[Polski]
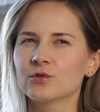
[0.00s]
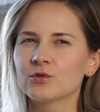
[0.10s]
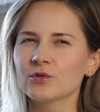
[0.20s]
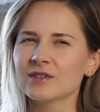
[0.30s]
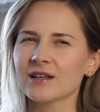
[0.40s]

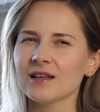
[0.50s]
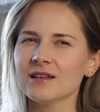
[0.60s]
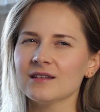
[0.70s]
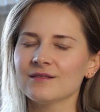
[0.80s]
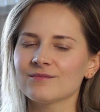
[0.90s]

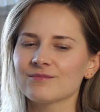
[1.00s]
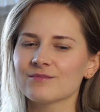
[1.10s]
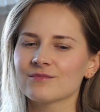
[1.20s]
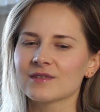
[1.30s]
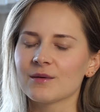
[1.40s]
tutaj
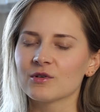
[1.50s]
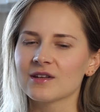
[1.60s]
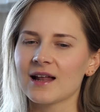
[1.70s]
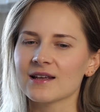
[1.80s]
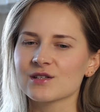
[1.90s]
te
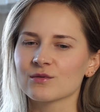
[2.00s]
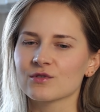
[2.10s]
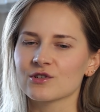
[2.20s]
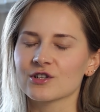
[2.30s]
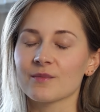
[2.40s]
modele są
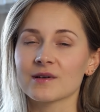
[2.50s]
troszeczkę